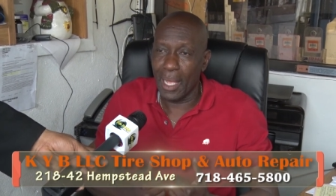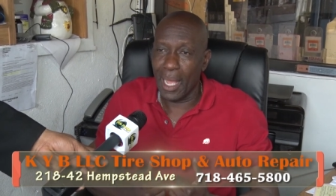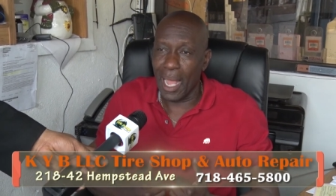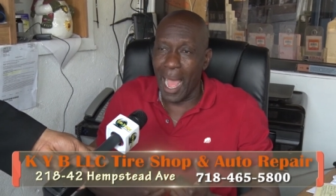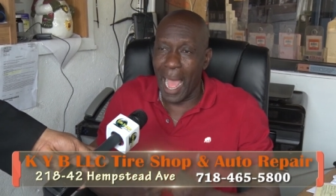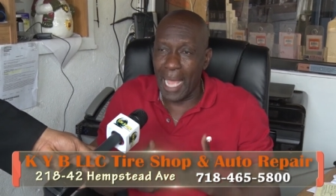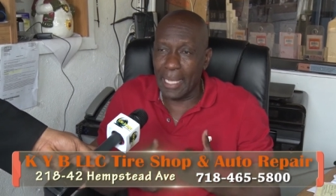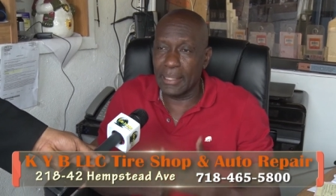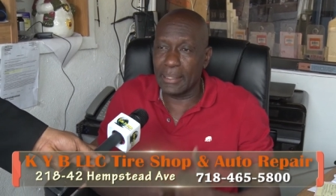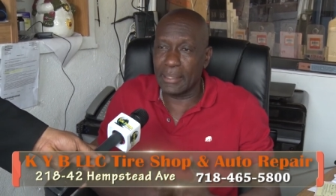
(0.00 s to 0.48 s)

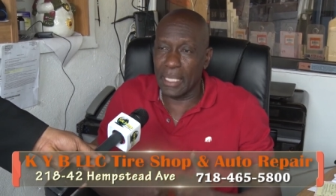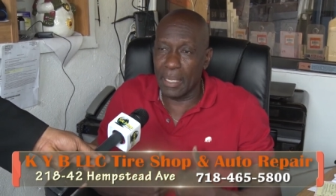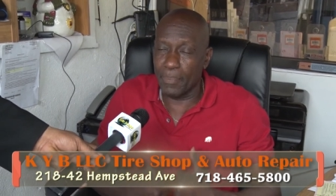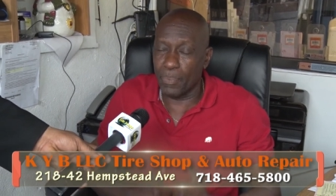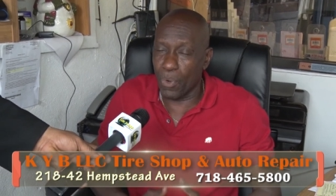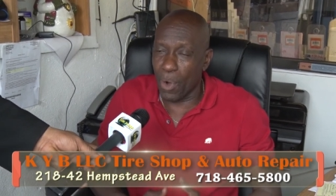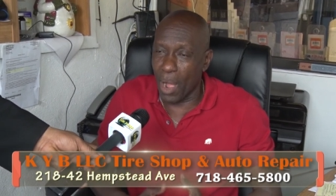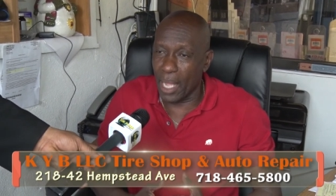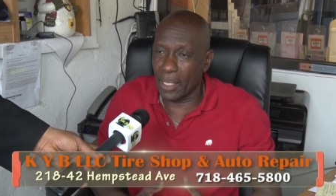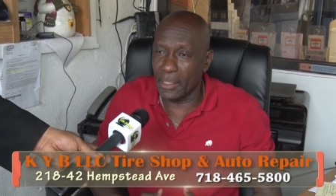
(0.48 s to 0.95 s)
haïtien
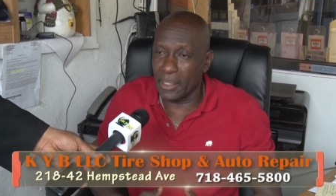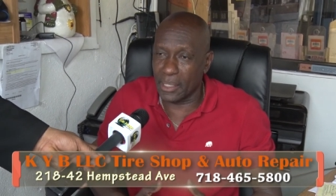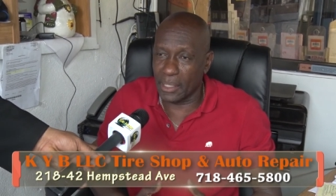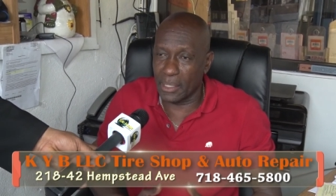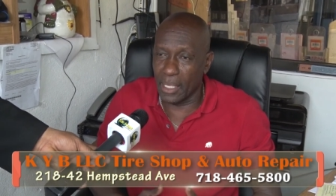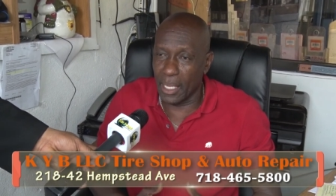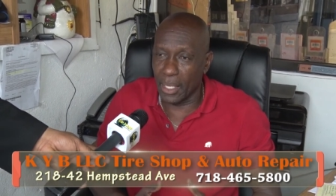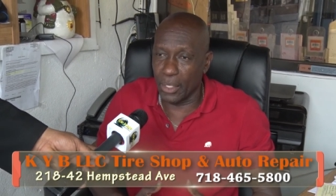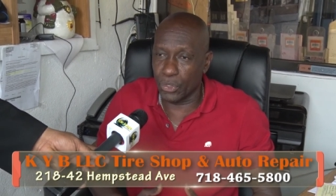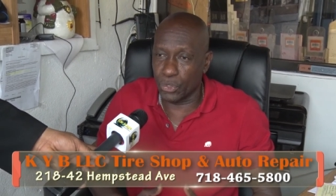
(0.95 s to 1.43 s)
pour
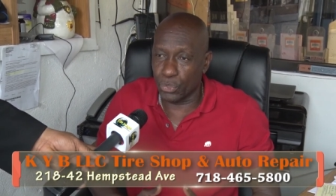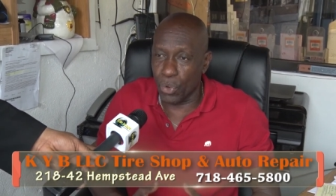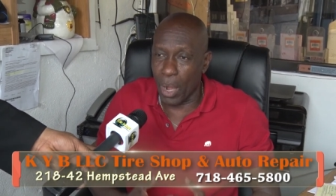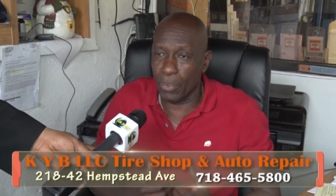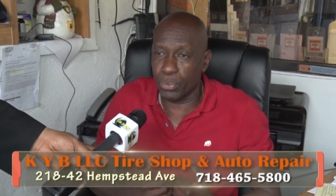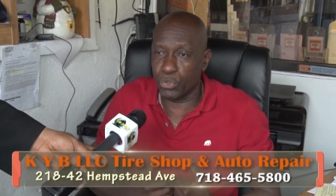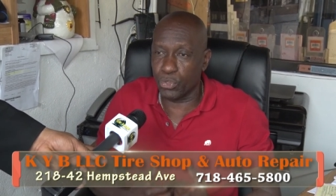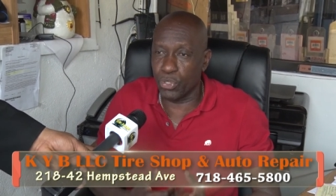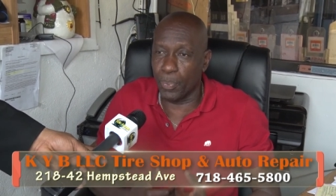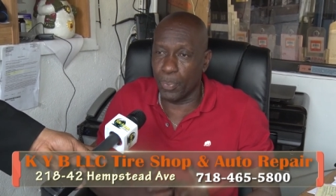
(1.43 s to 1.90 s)
haïtien,
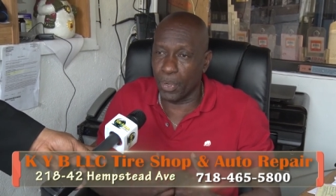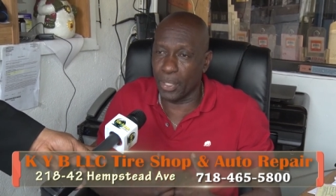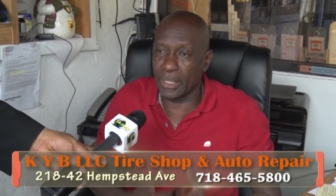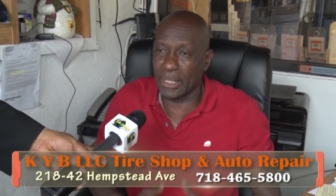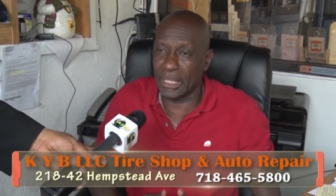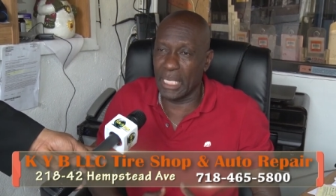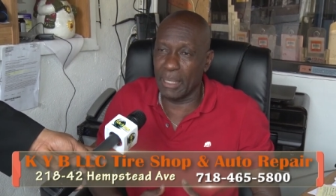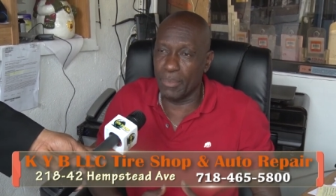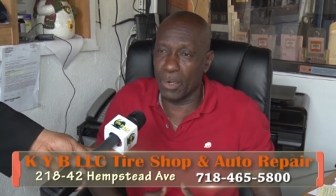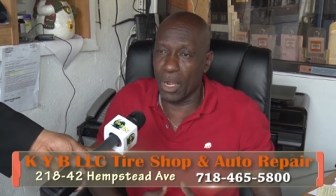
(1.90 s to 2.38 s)
soit
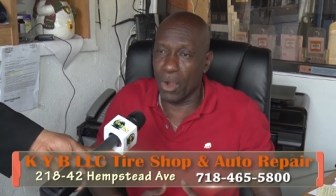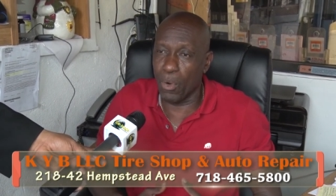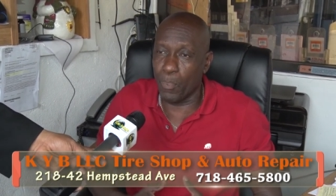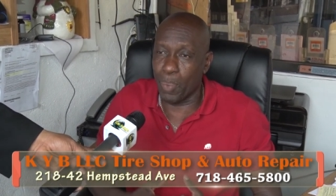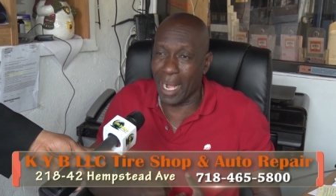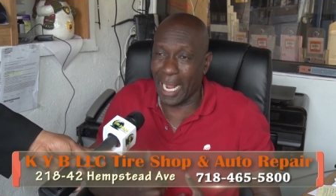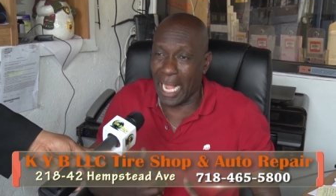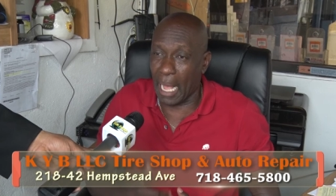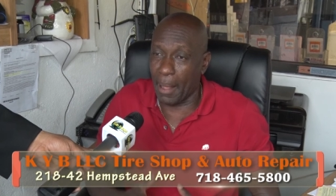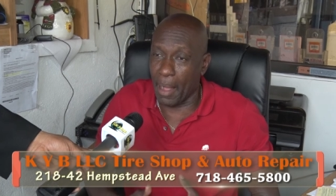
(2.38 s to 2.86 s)
supporter moi ou
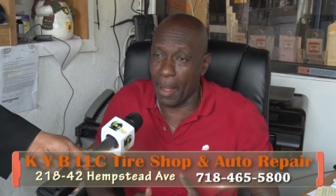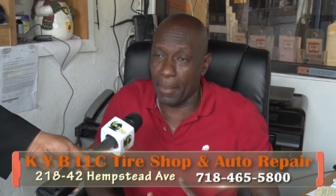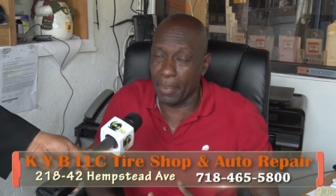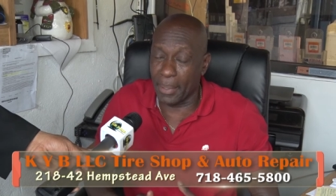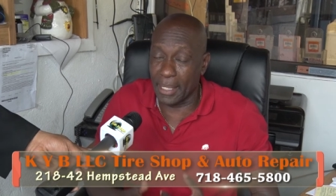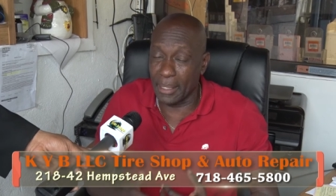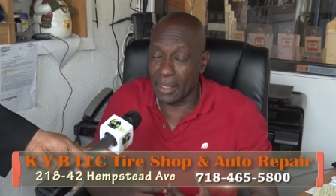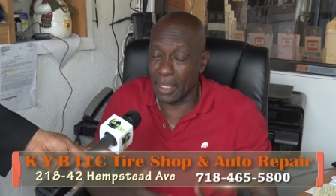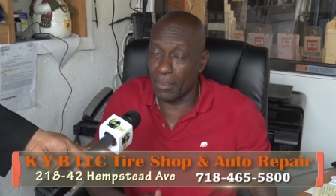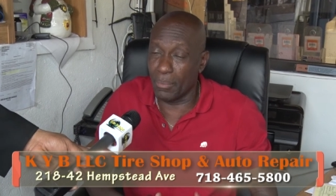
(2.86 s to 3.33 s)
pas capable
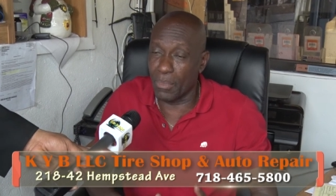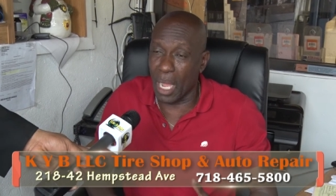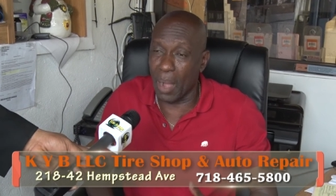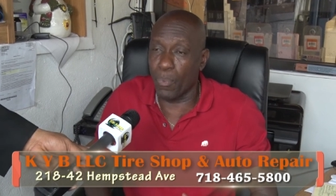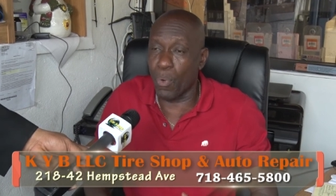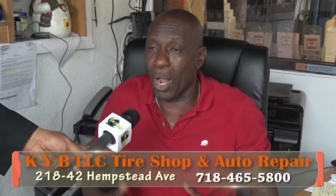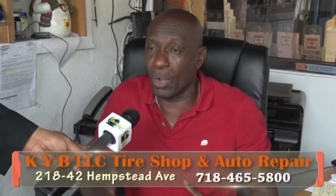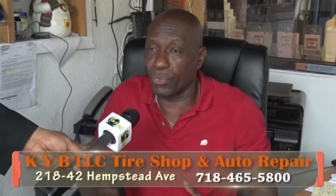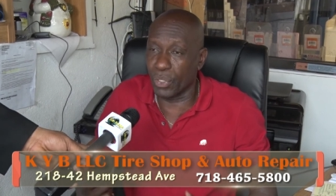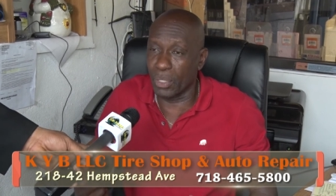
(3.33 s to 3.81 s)
quitter là
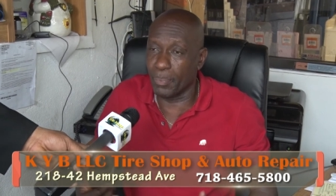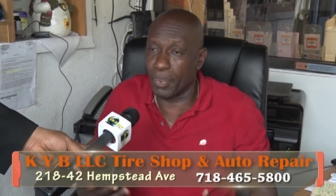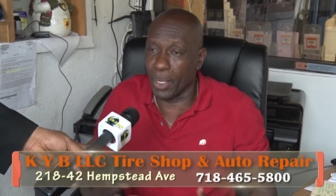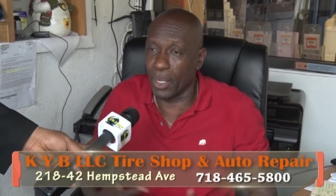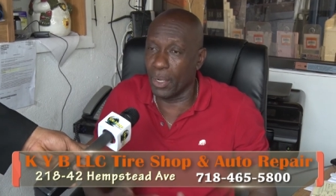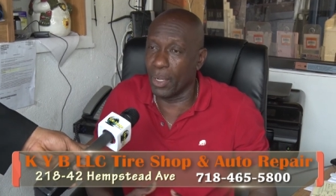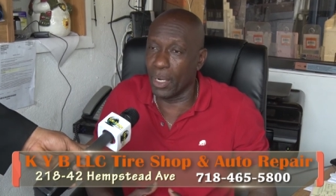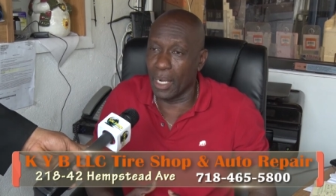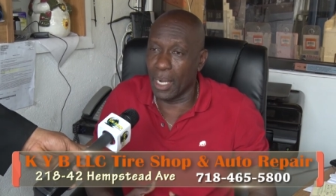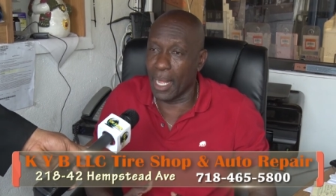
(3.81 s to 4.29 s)
pour aller
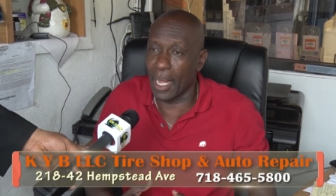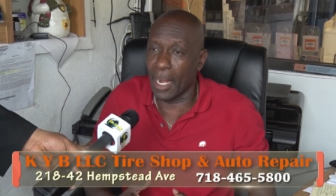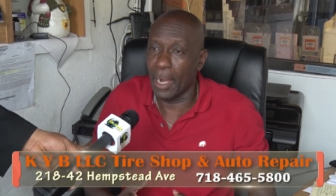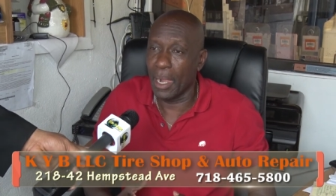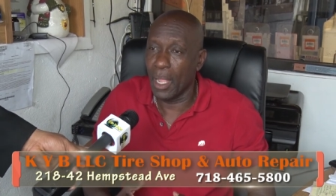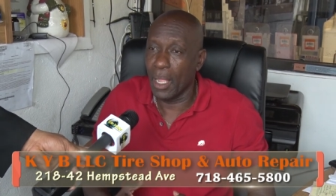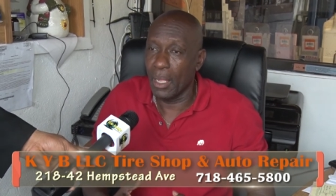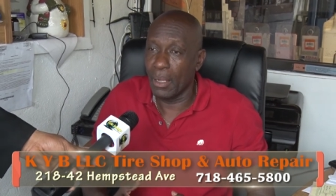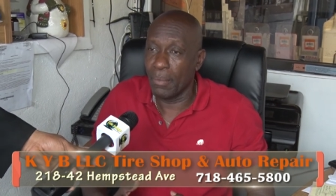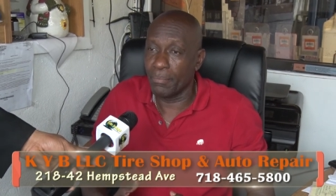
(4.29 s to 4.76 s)
prendre là
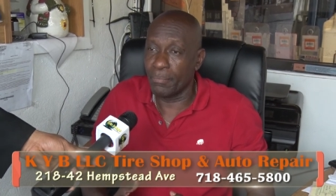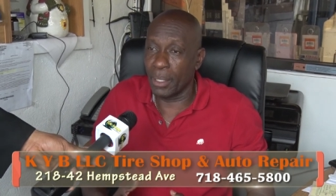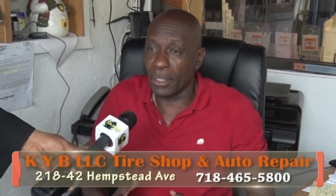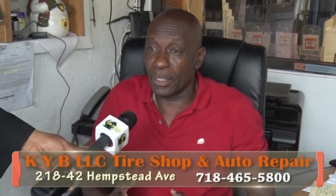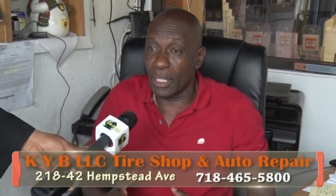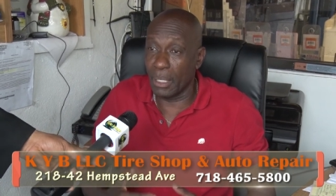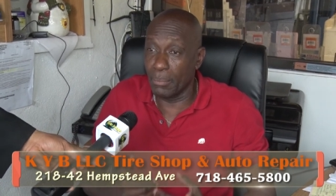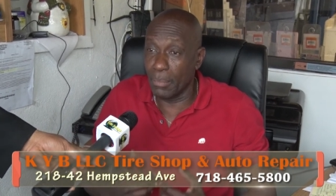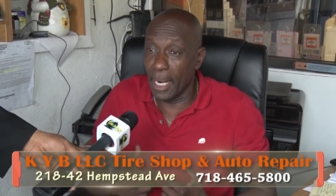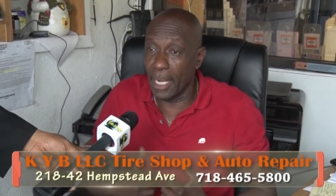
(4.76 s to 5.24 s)

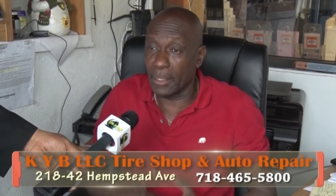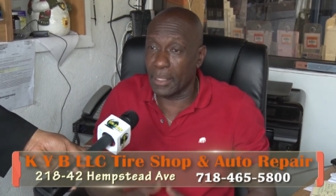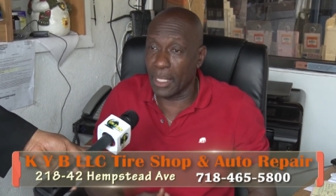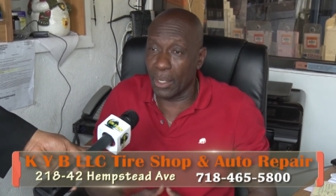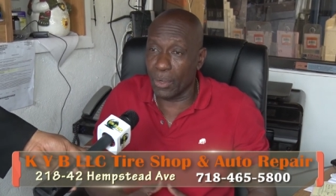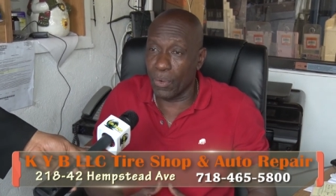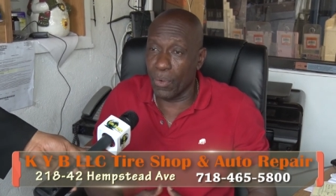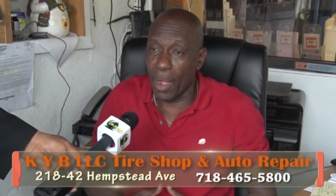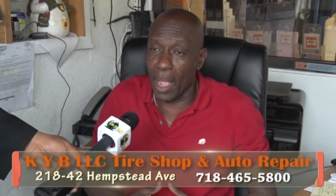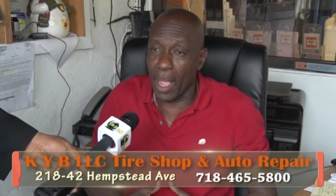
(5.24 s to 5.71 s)
parce que moi
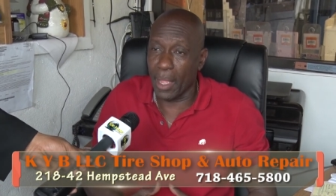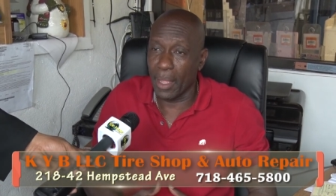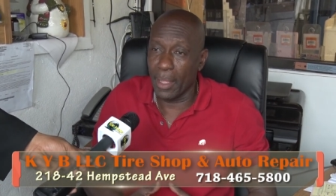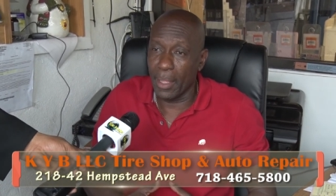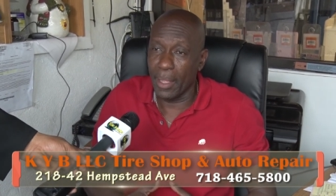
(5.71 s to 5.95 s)
était quoi